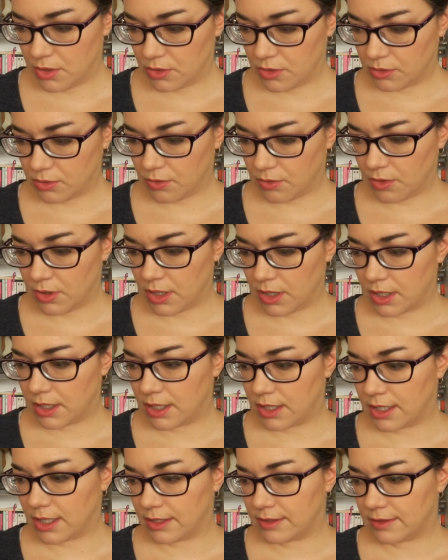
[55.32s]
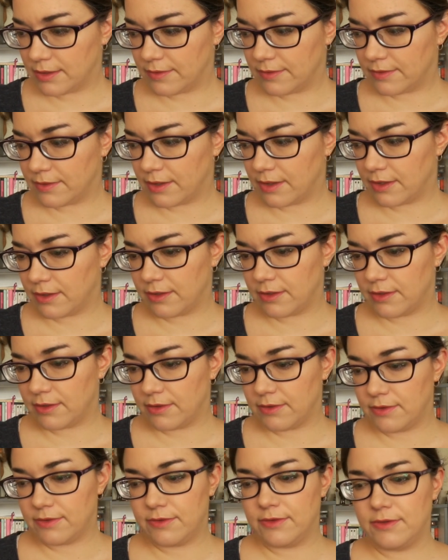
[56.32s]
3, 4, 5,
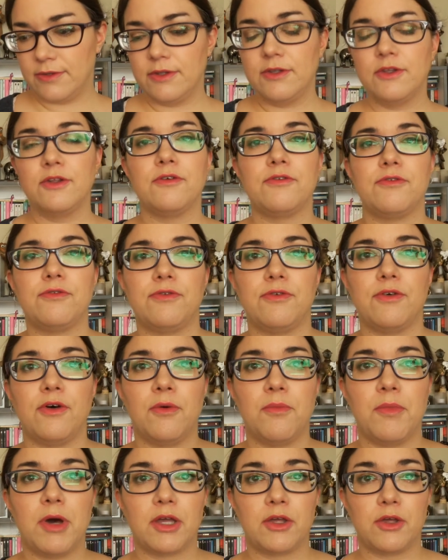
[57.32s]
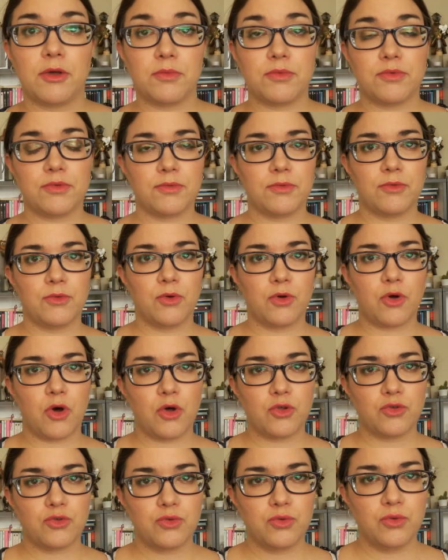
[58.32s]
6, 9 en backup. Donc
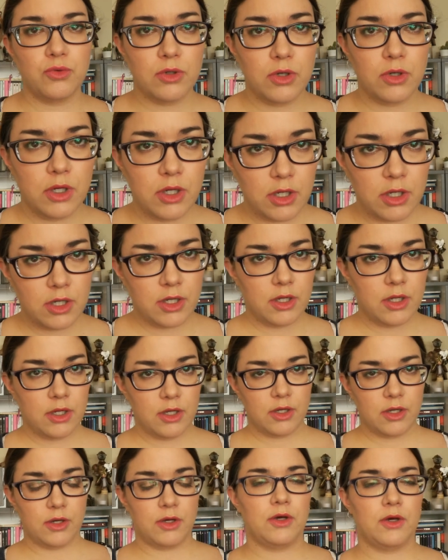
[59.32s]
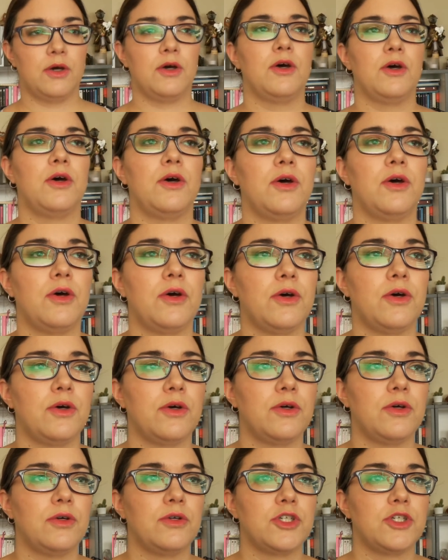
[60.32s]
en tout, euh,
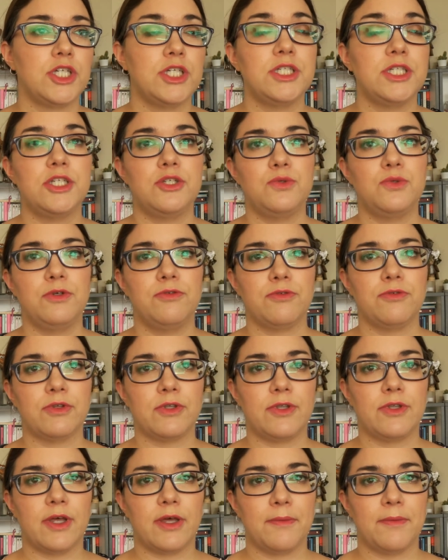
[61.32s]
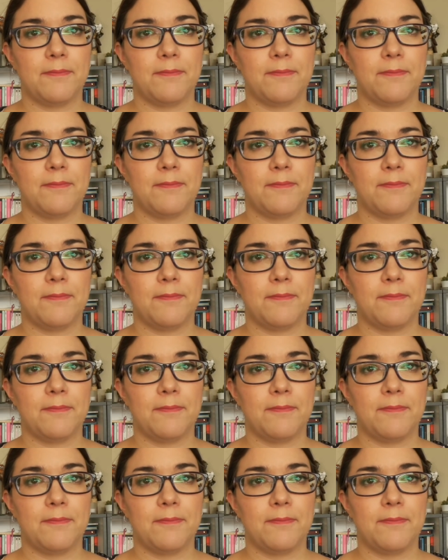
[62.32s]
j'ai 18 fonds de teint